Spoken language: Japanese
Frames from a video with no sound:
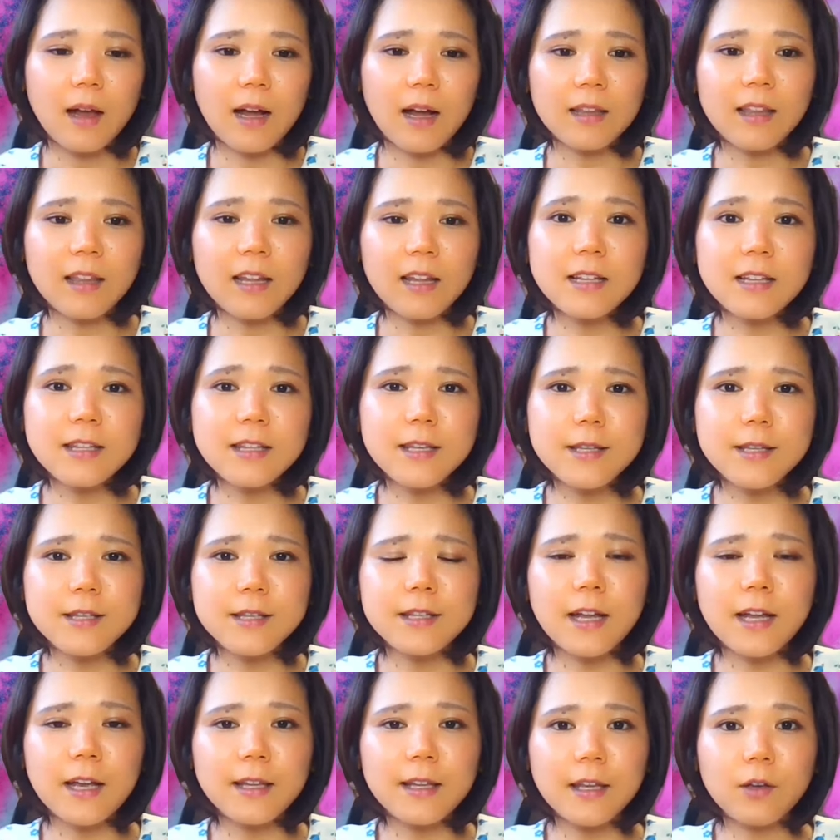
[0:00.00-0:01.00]
新しい
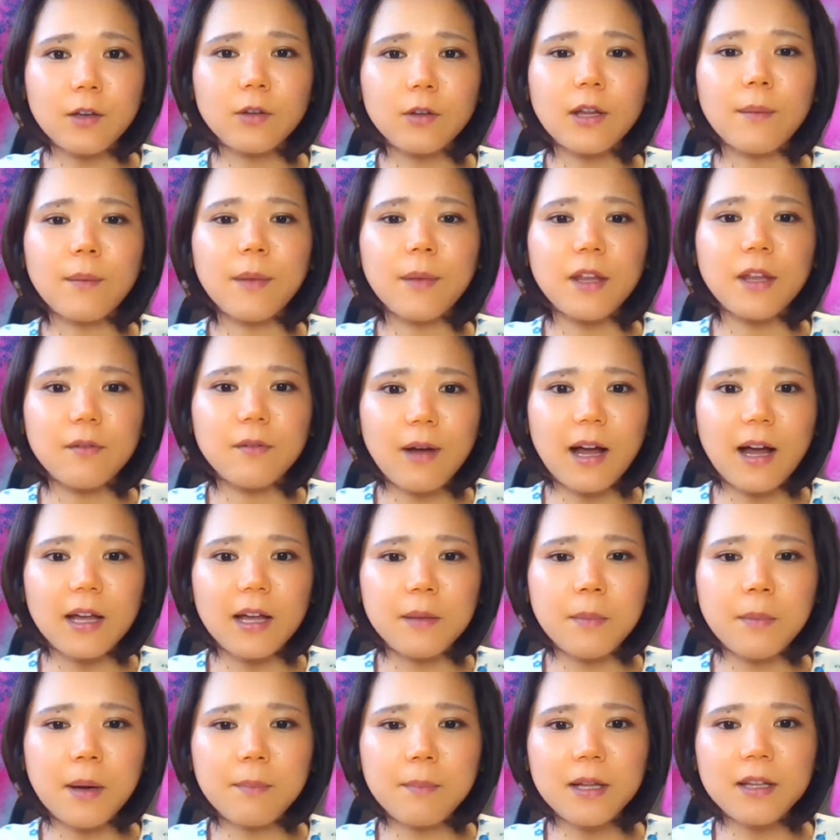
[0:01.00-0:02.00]
時代に行くためには
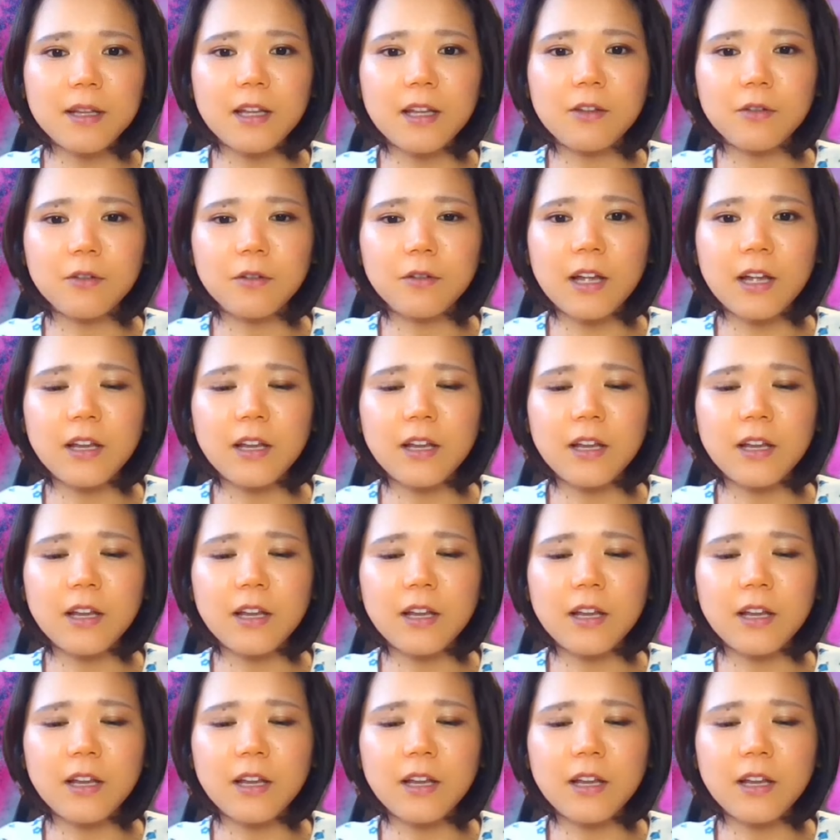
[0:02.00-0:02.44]
今までの